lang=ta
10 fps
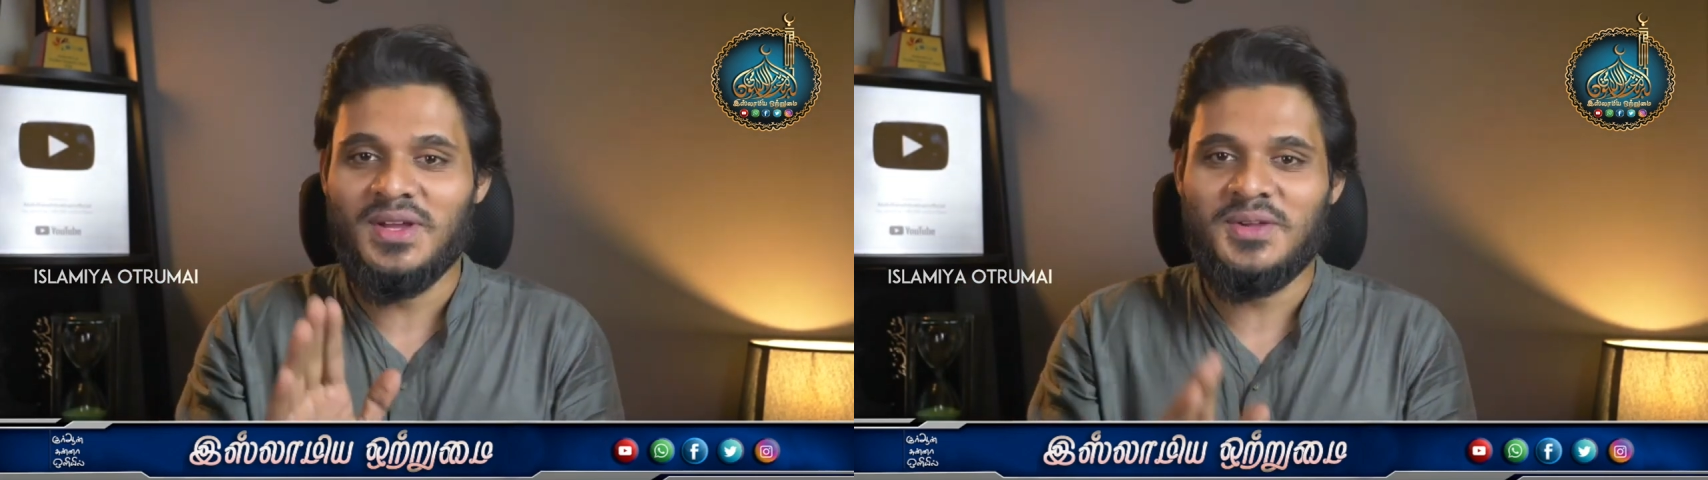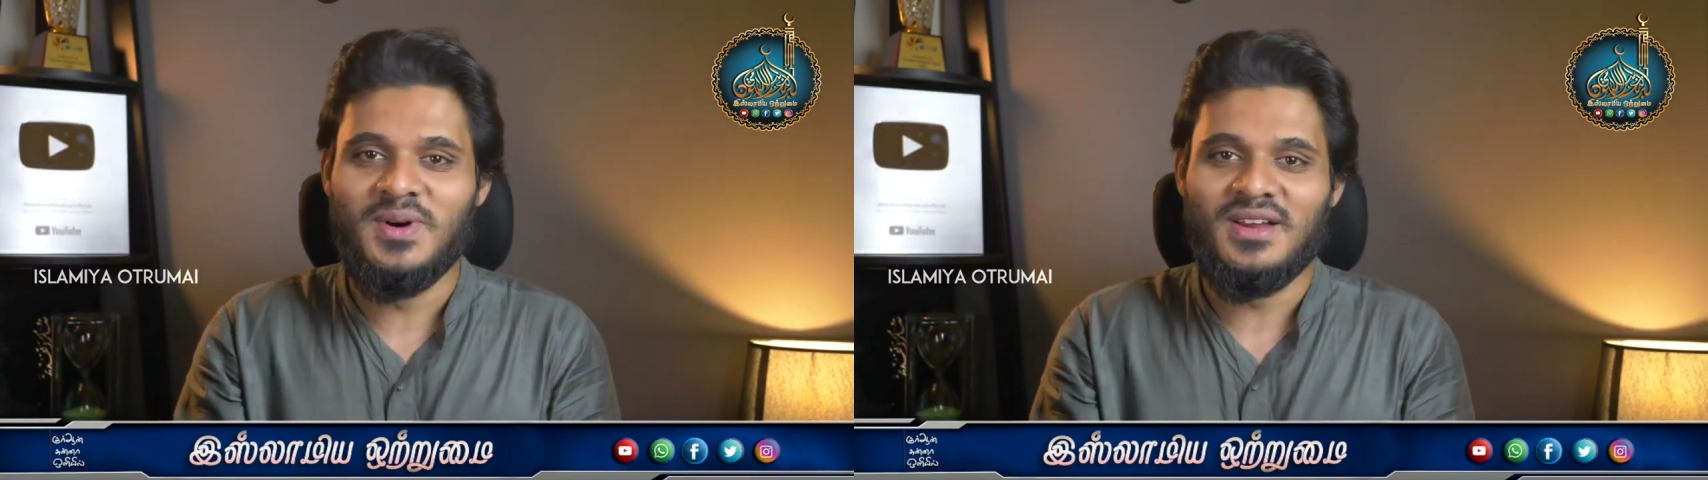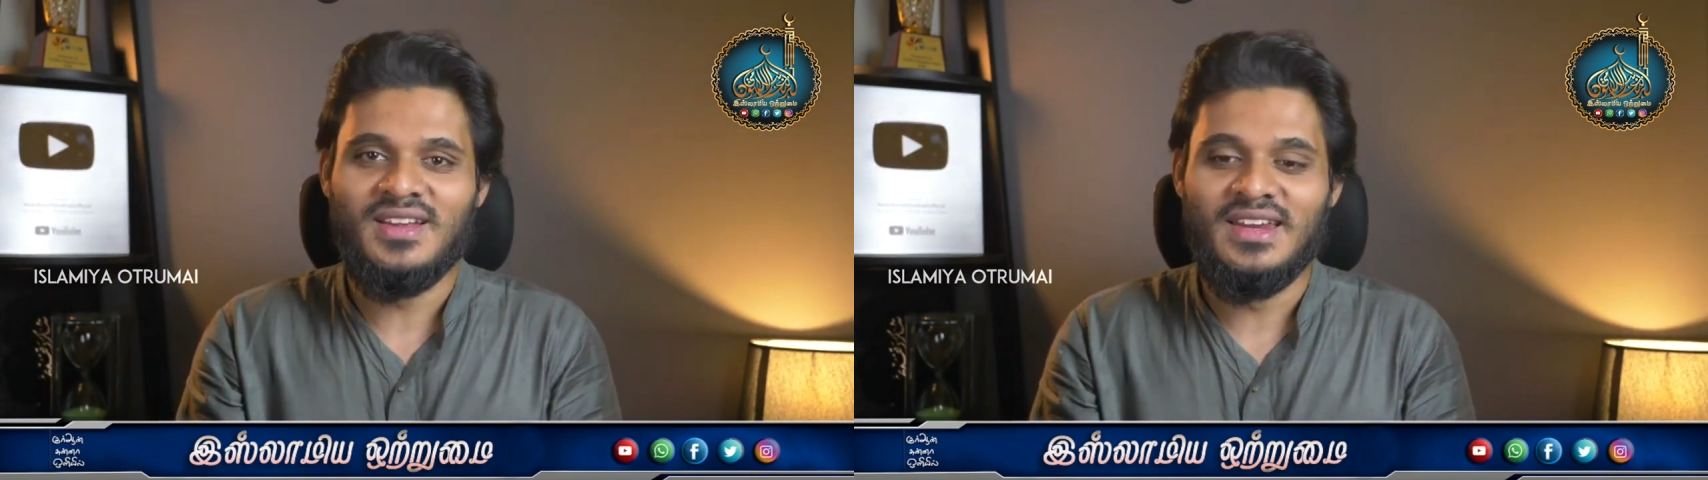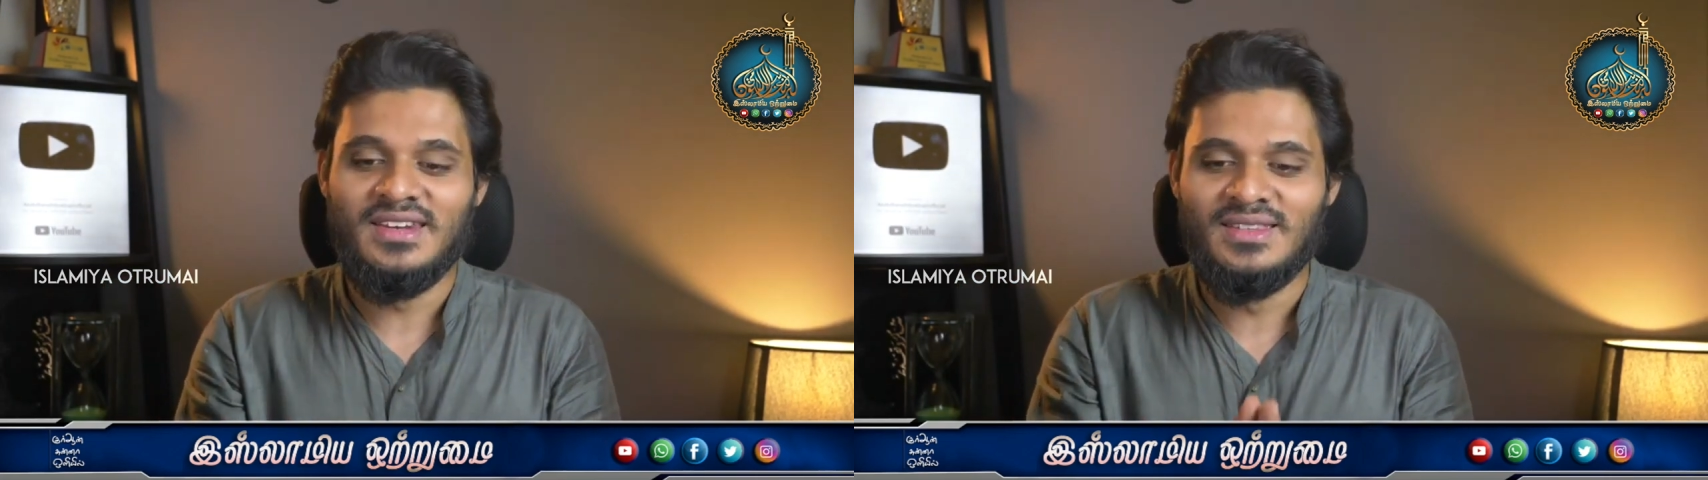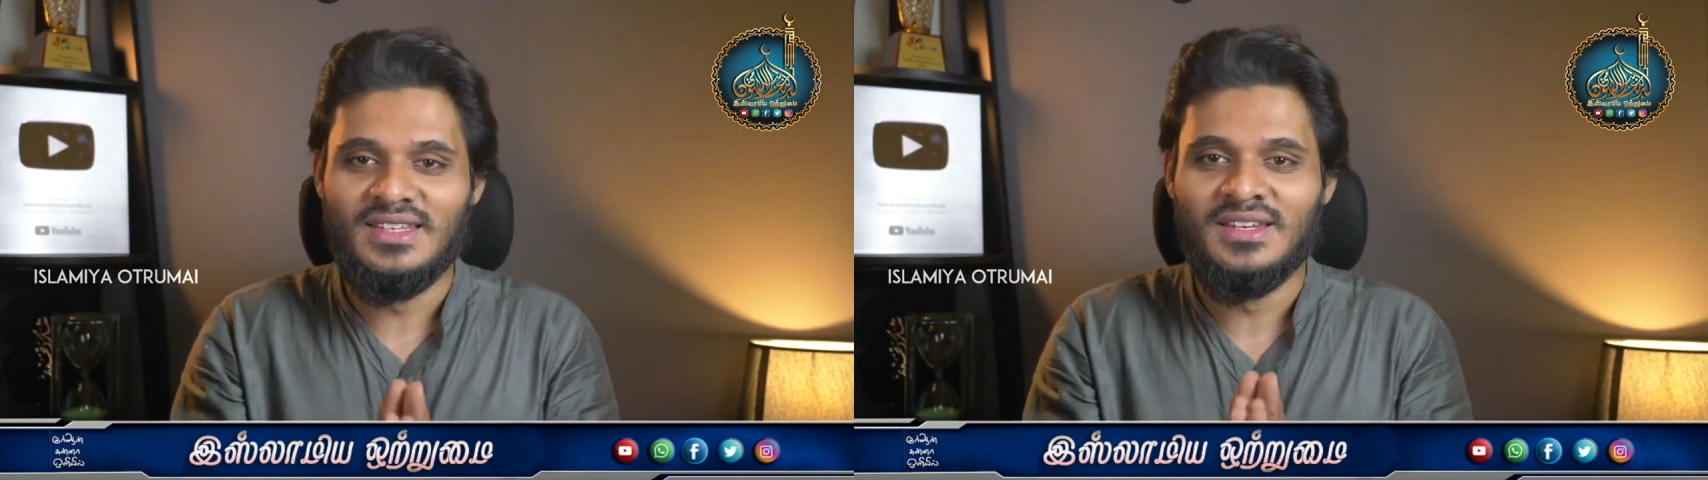அக்பர்
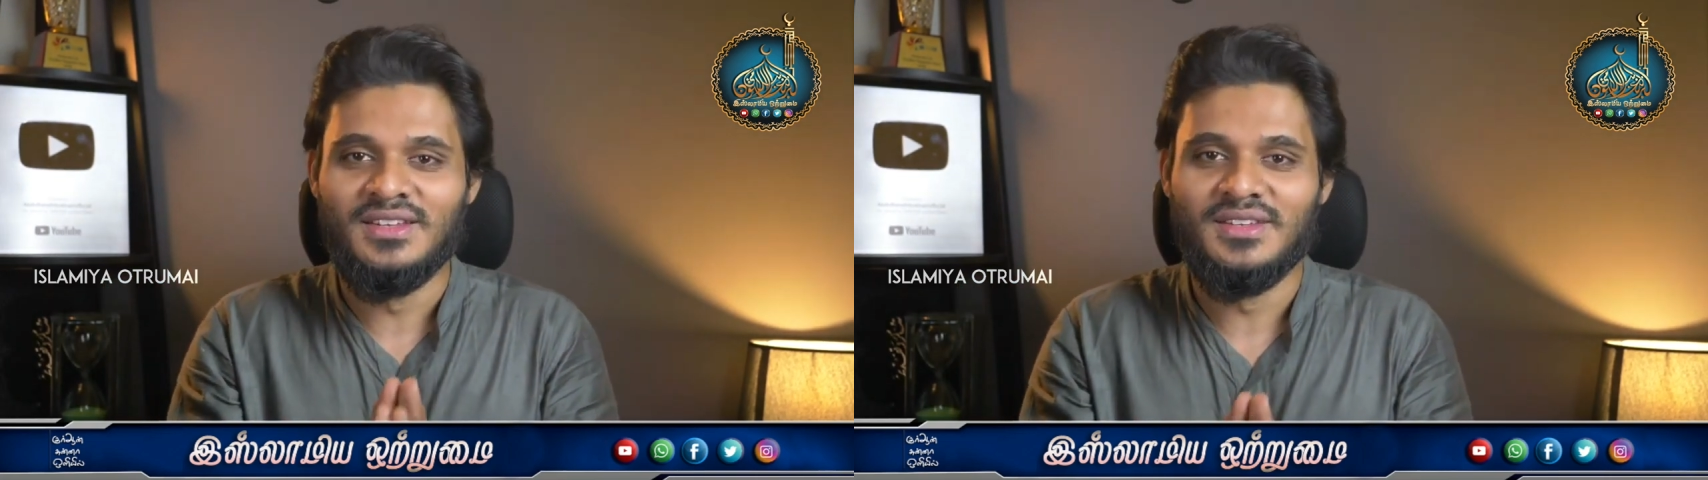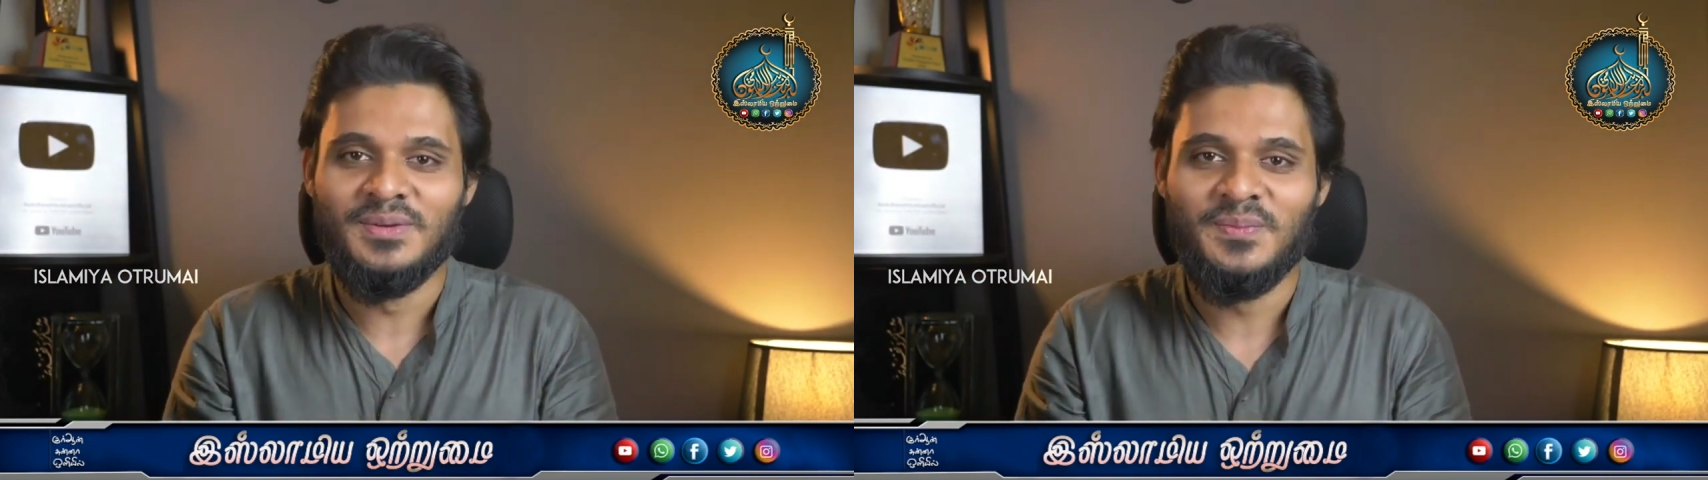என்ன தீன் இது